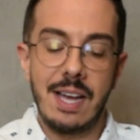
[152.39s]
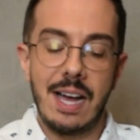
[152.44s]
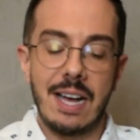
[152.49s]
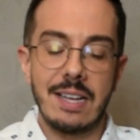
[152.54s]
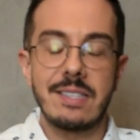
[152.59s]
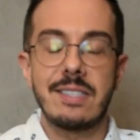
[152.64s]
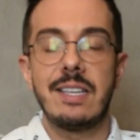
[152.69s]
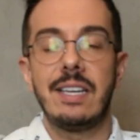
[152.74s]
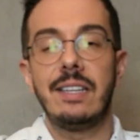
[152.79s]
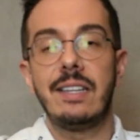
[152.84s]

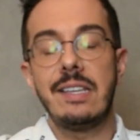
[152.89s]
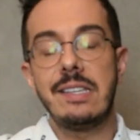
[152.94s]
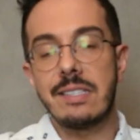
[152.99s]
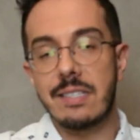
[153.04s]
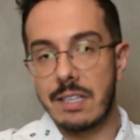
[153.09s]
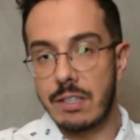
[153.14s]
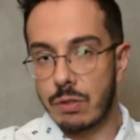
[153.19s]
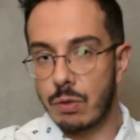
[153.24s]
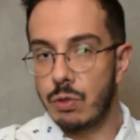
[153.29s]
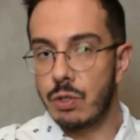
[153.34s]
acenda
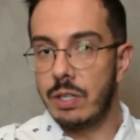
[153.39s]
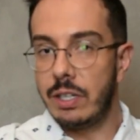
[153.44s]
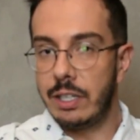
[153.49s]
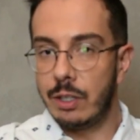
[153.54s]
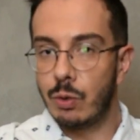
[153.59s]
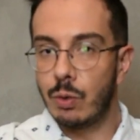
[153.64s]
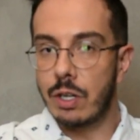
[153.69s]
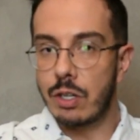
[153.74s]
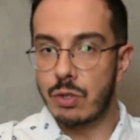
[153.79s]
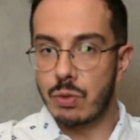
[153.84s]
incenso de
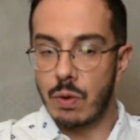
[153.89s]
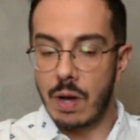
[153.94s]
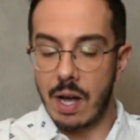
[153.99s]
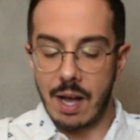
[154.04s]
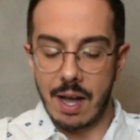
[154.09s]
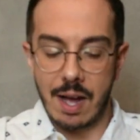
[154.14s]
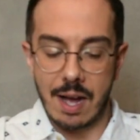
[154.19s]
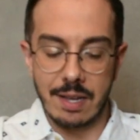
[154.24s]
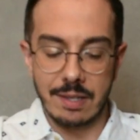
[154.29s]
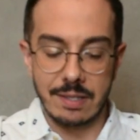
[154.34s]
lírio na sua
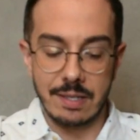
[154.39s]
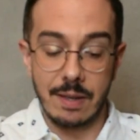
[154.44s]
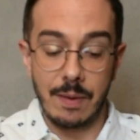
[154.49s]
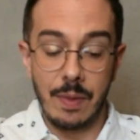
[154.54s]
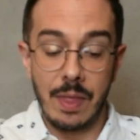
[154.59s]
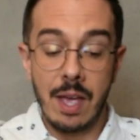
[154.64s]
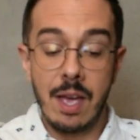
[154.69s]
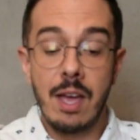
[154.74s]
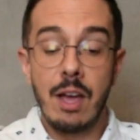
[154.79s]
casa.